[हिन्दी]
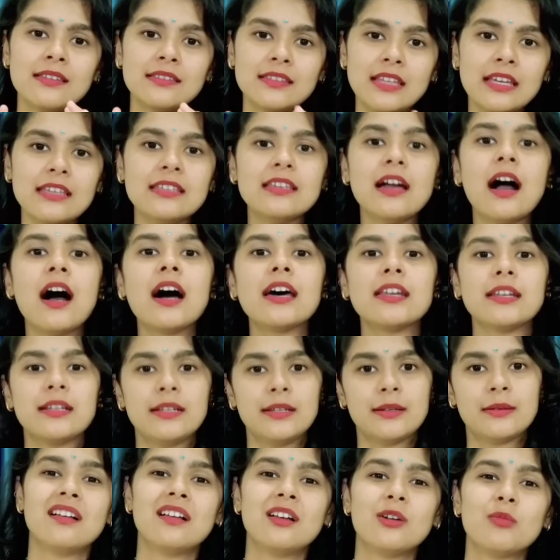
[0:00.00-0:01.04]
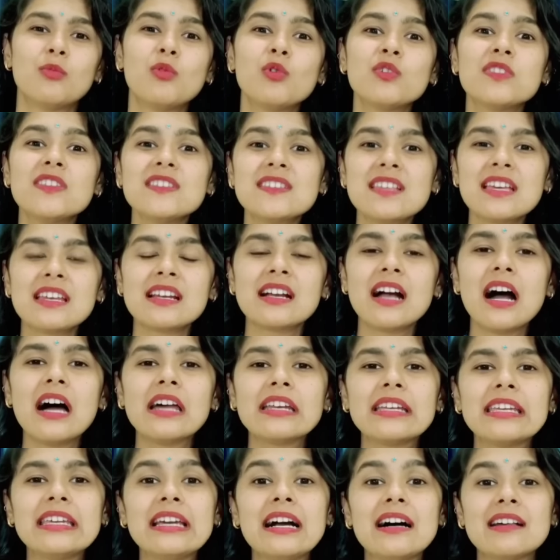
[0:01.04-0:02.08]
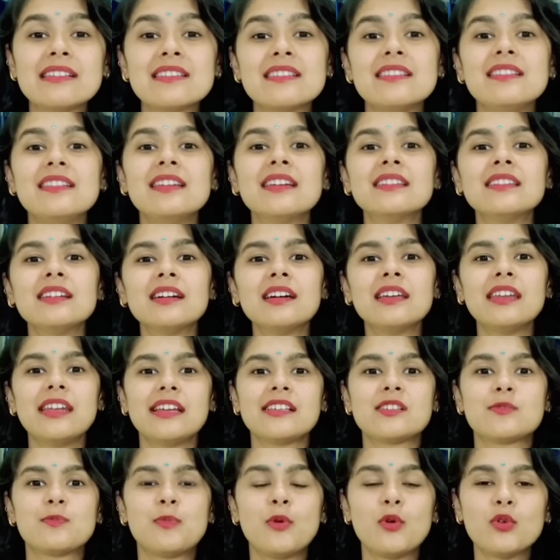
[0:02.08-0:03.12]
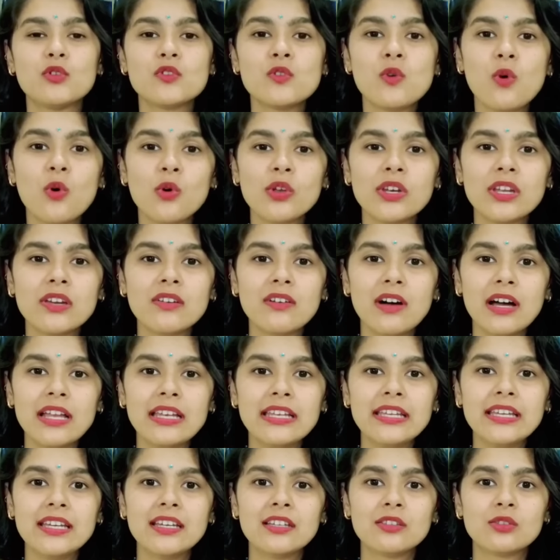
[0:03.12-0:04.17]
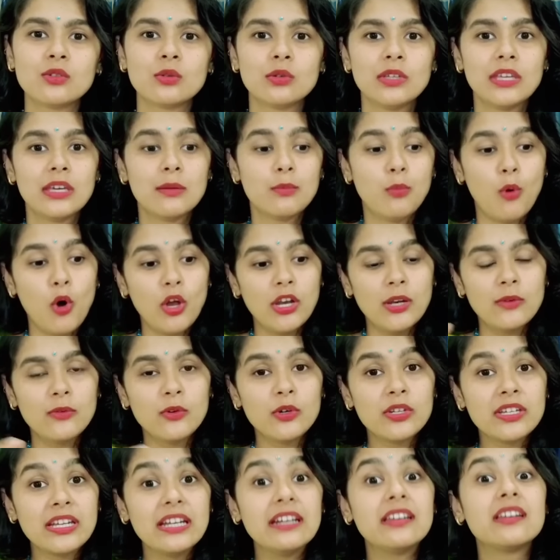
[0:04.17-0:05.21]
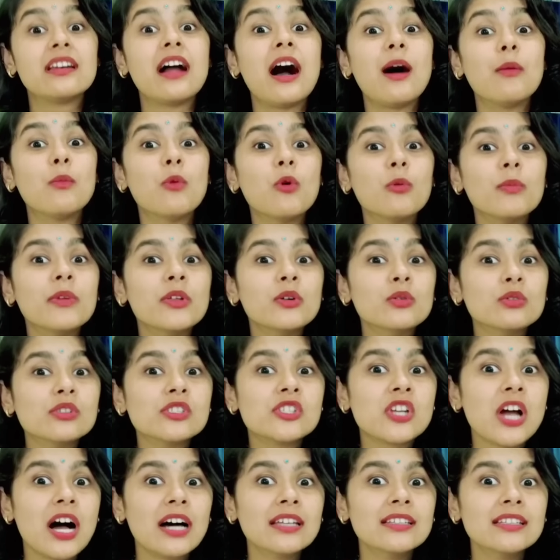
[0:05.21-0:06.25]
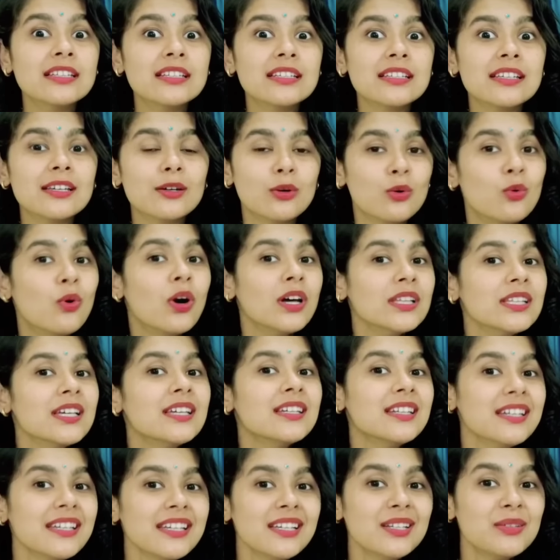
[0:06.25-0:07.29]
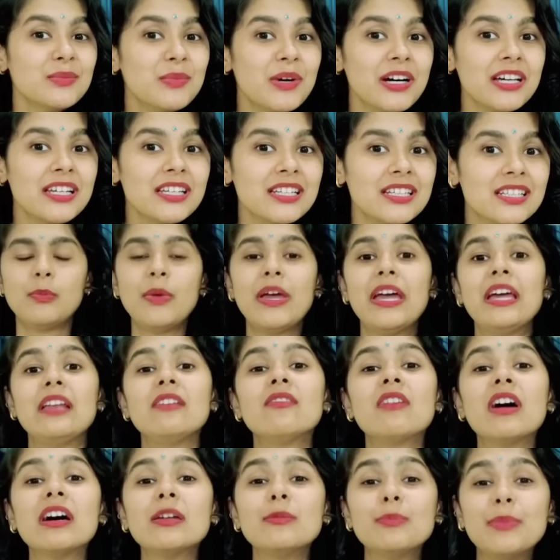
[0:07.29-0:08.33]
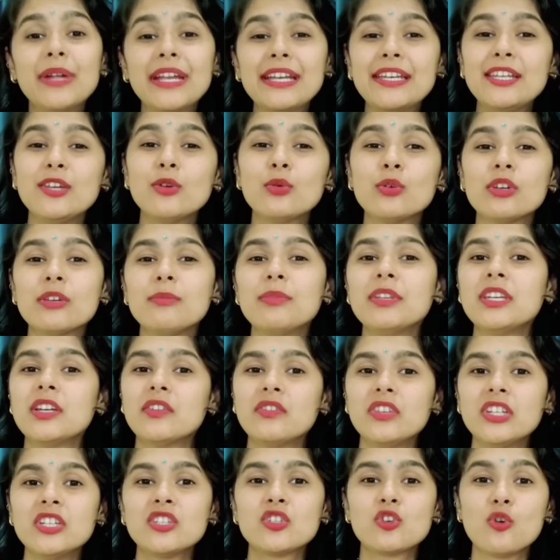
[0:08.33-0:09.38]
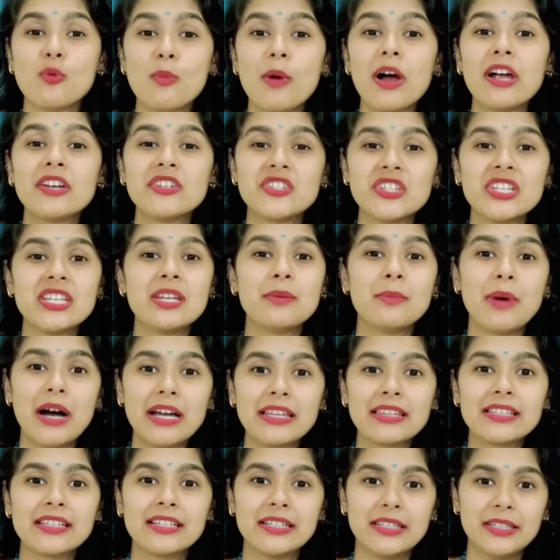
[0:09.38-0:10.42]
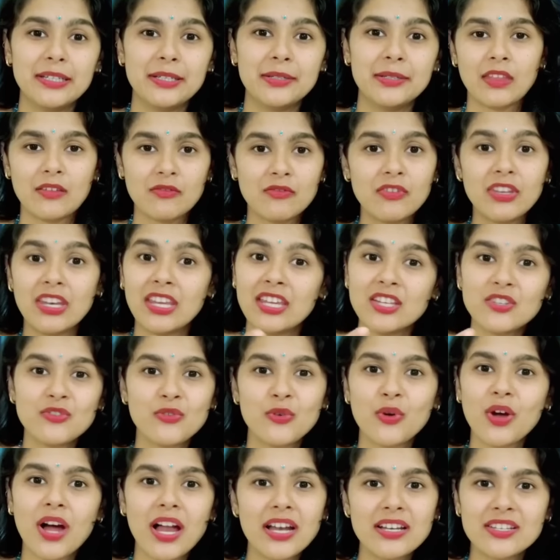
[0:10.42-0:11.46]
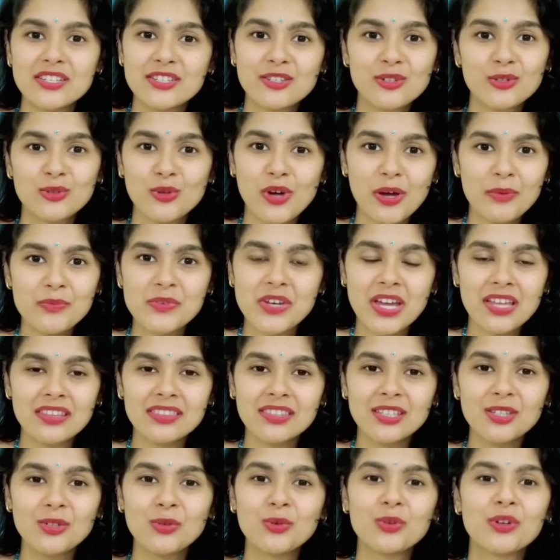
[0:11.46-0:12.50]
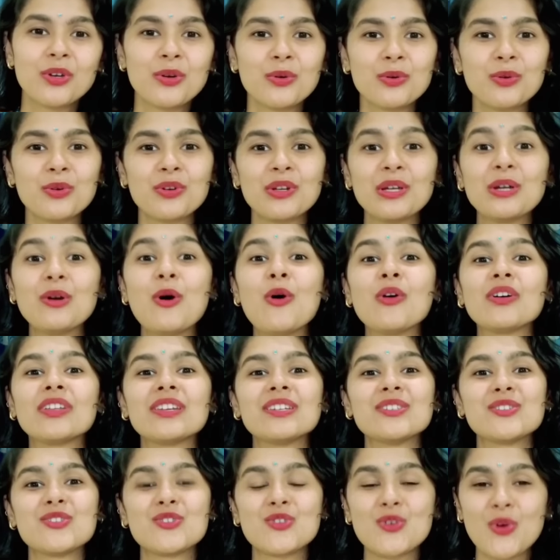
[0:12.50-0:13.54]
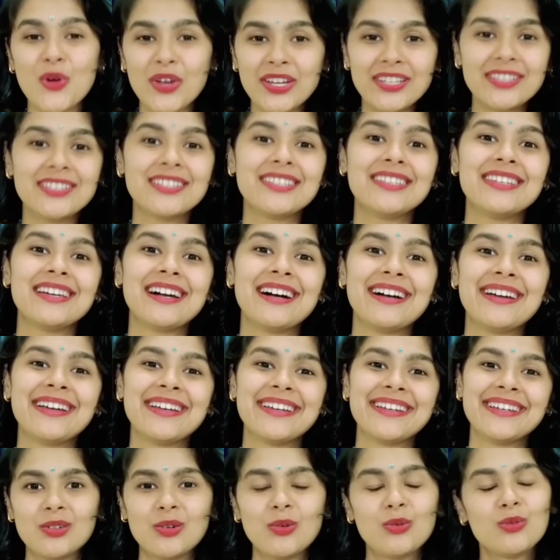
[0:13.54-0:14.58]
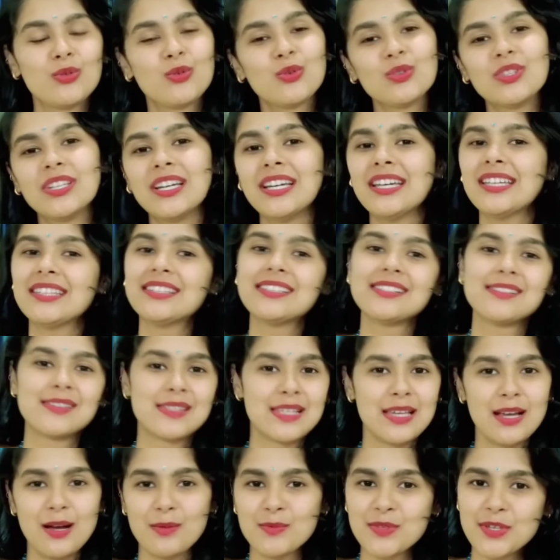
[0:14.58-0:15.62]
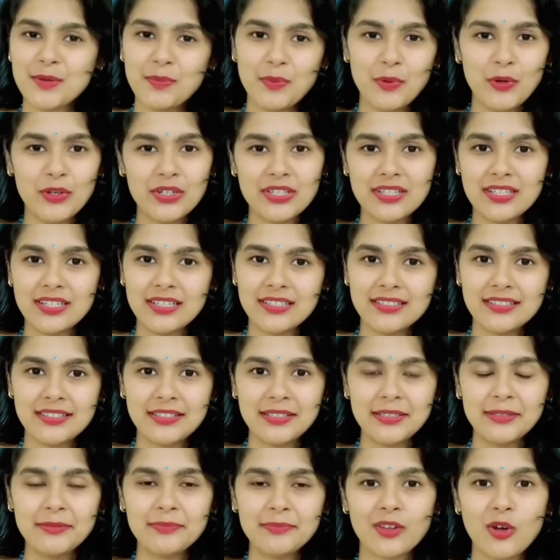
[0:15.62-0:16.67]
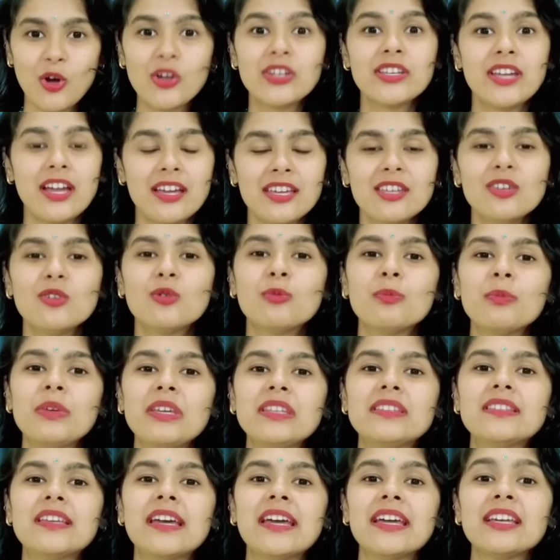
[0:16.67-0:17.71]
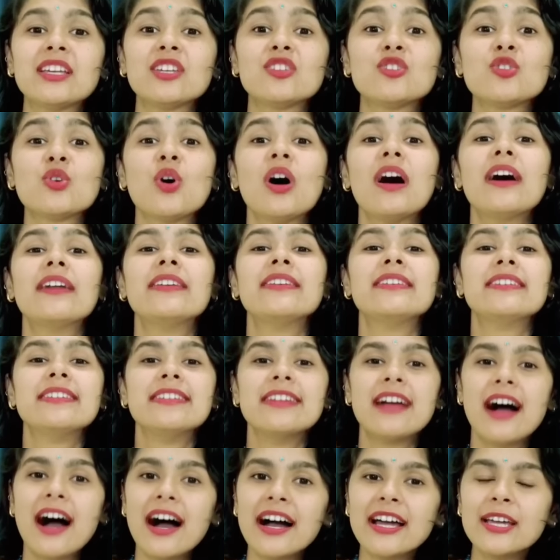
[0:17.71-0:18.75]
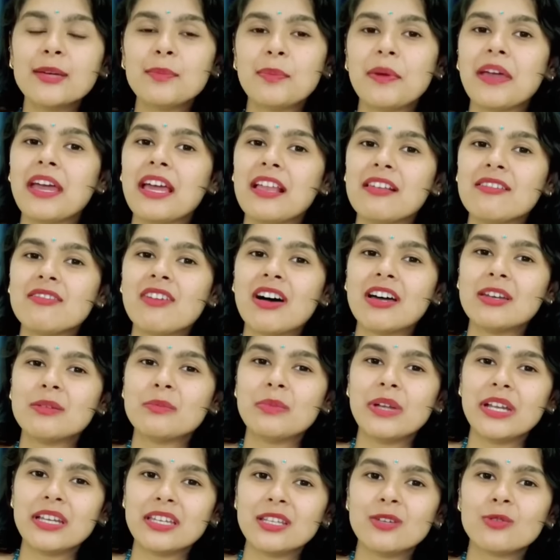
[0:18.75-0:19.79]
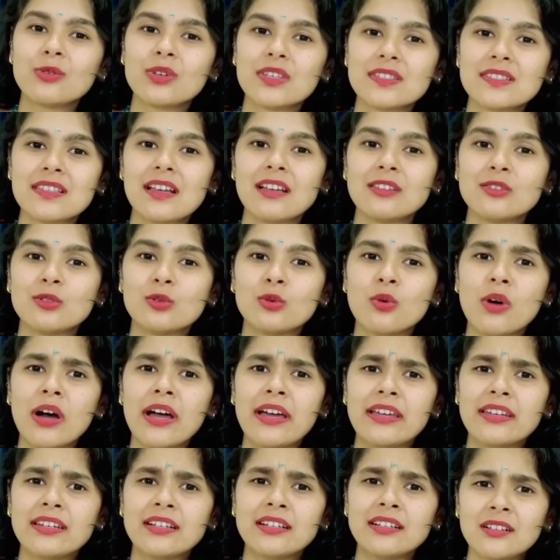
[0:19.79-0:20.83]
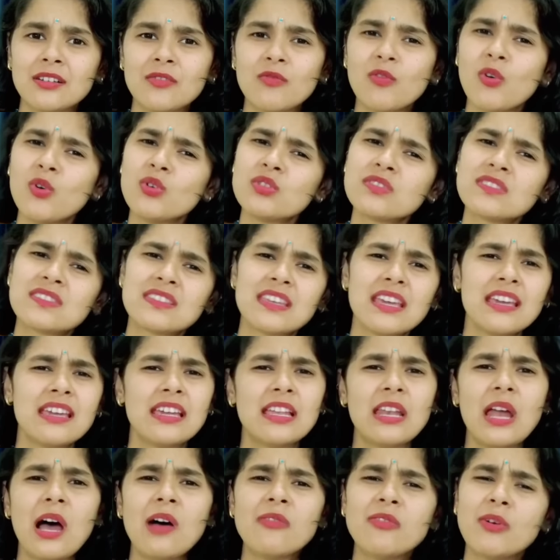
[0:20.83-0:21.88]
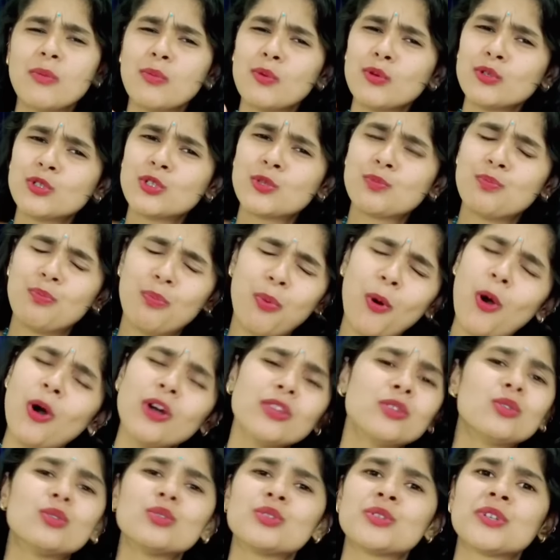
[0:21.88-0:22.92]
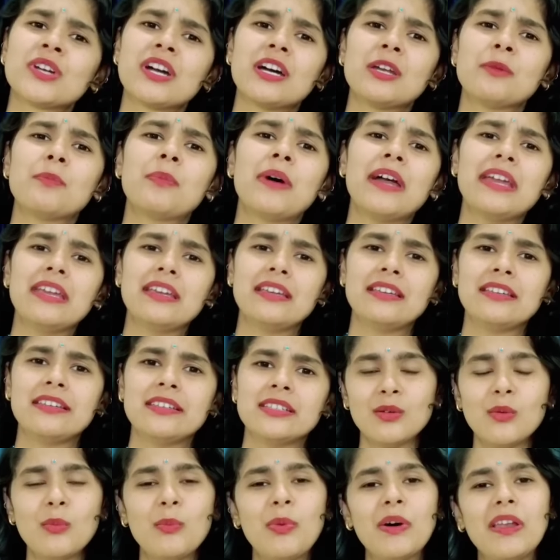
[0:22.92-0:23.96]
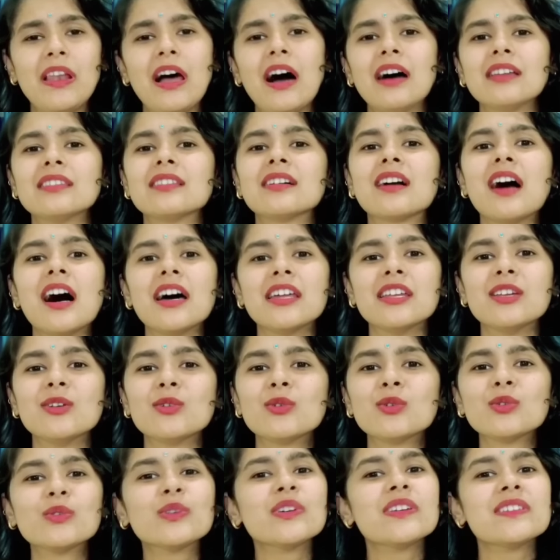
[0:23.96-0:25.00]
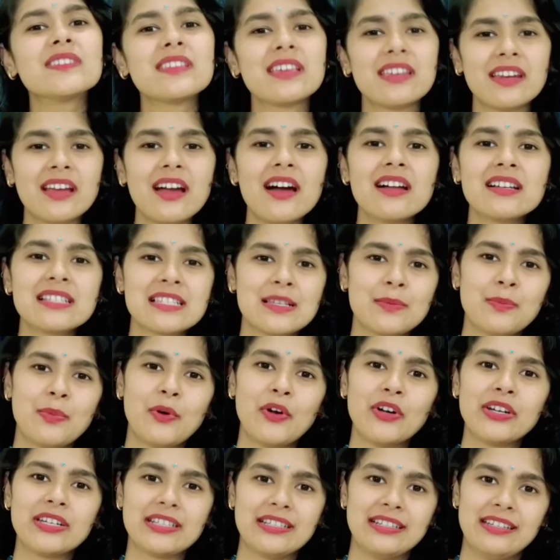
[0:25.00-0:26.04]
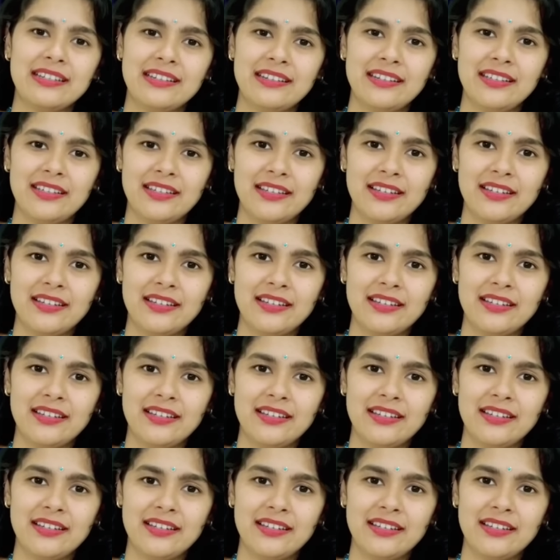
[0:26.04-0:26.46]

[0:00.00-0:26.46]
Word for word: तैयार हैं मोदी सरकार की असलियत अगर एक्सपोज होने वाली है तो ये बॉलीवुड के ड्रामों में उलझा देंगे हुआ था ना एक बार पहलवान बेटियों की भी रवीश कुमार जी ने बात करी विनेश फोगाट जी को तो आप जानते ही होंगे उन्होंने कांग्रेस ज्वाइन किया है उनको तहे दिल से हम सपोर्ट करते हैं और यही उम्मीद है कि जो अन्याय पहलवान बेटियों के साथ हुआ है ना वो उसके खिलाफ अब कुछ बहुत कुछ कर पाएंगी बलात्कारियों को तो ये सरकार सपोर्ट कर रही